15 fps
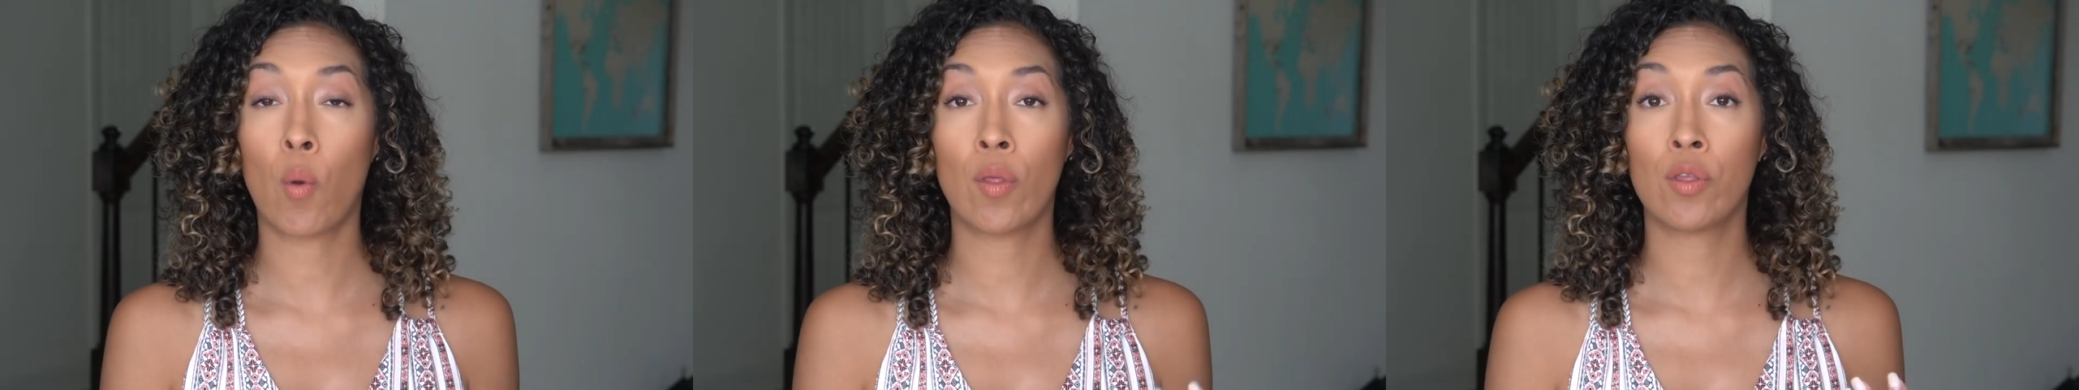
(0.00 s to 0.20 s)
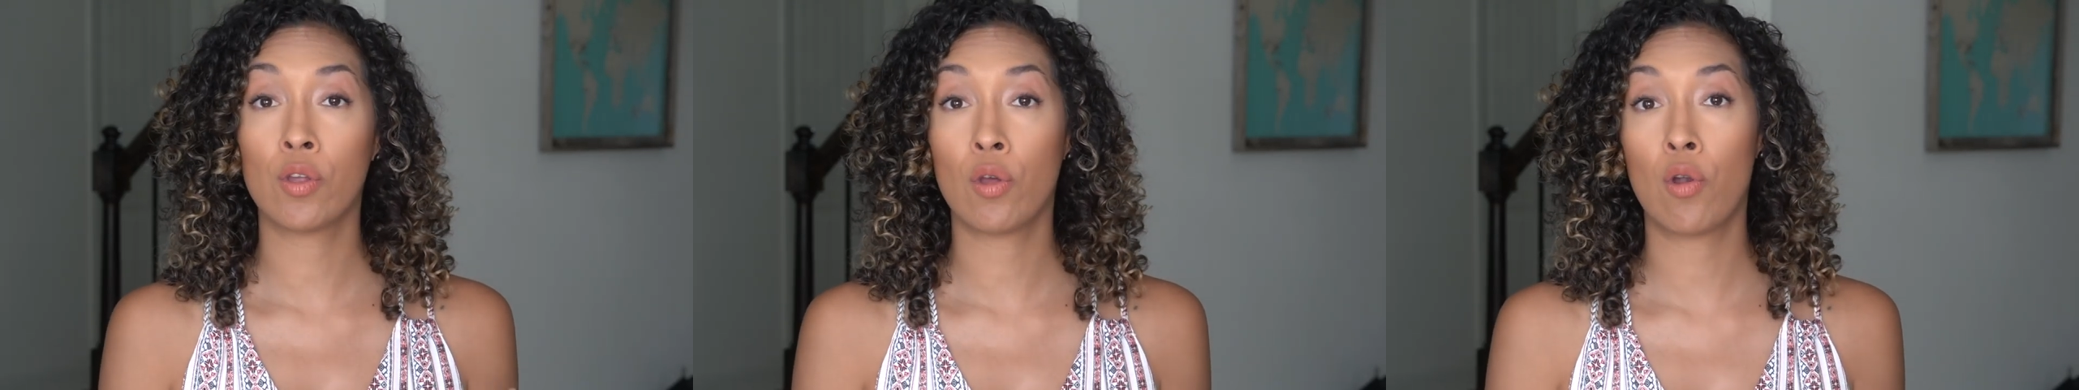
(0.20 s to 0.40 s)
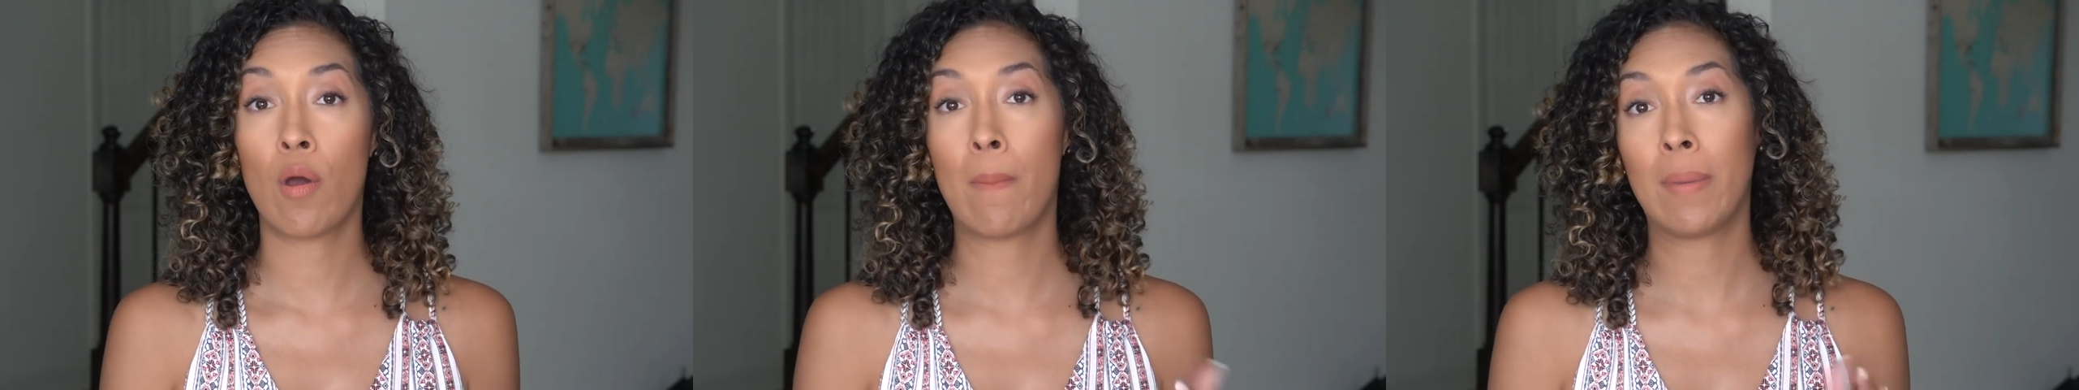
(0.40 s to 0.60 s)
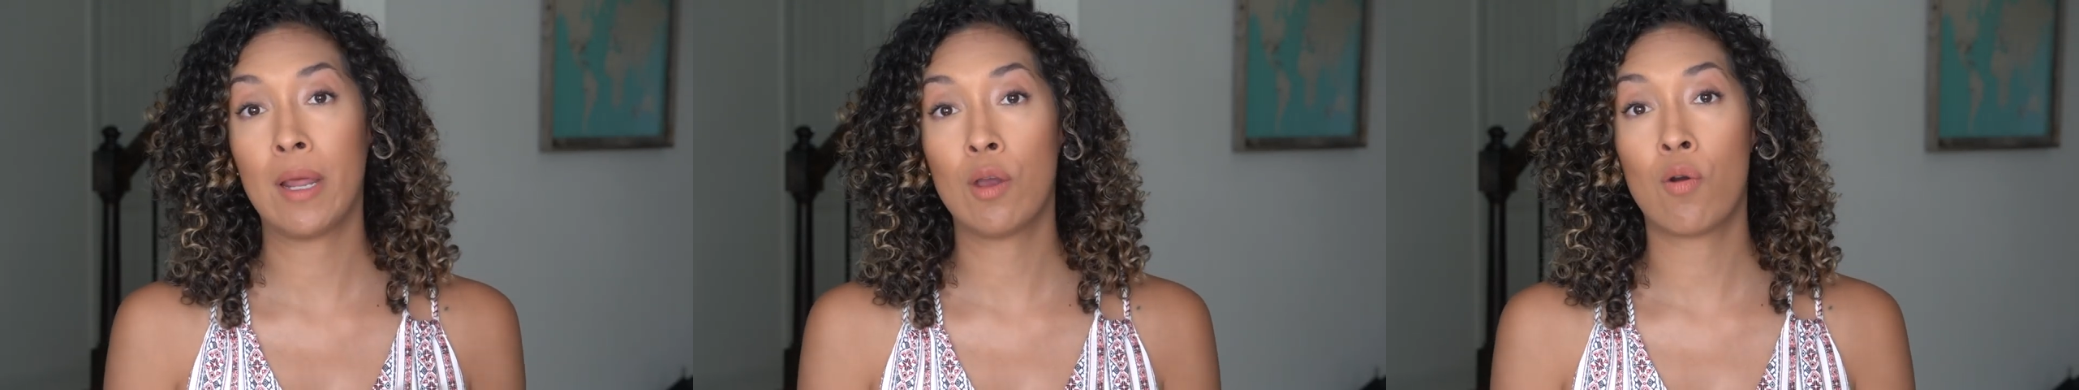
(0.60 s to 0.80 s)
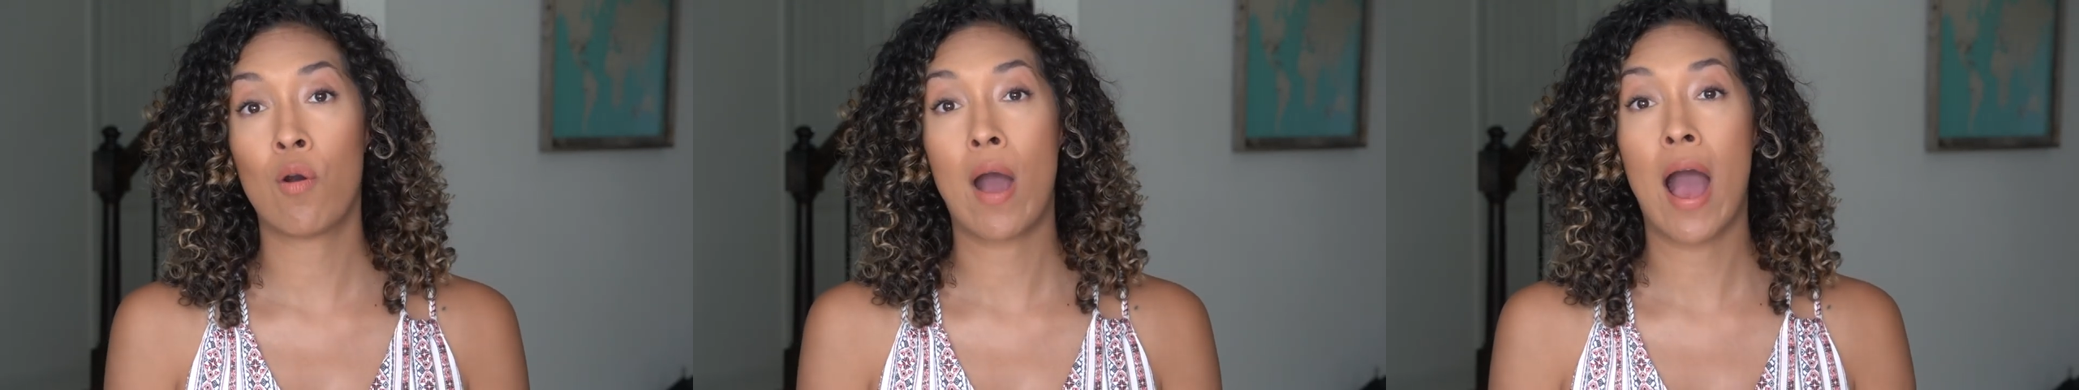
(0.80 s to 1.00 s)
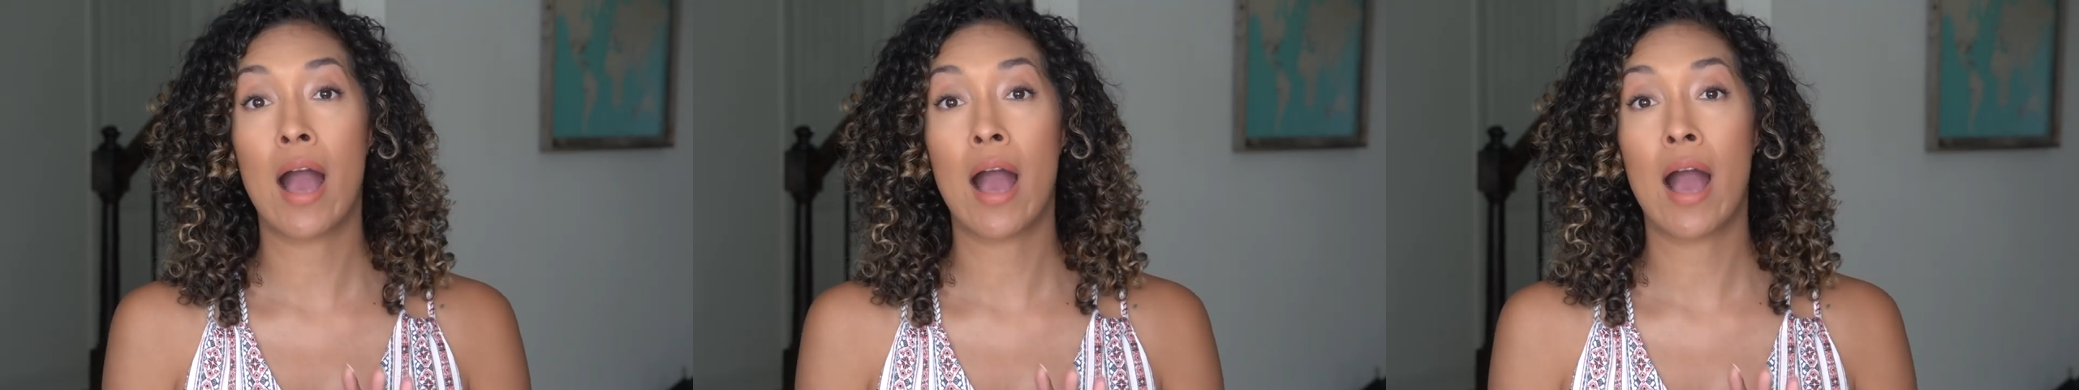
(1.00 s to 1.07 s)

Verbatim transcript: cuando yo lo aplico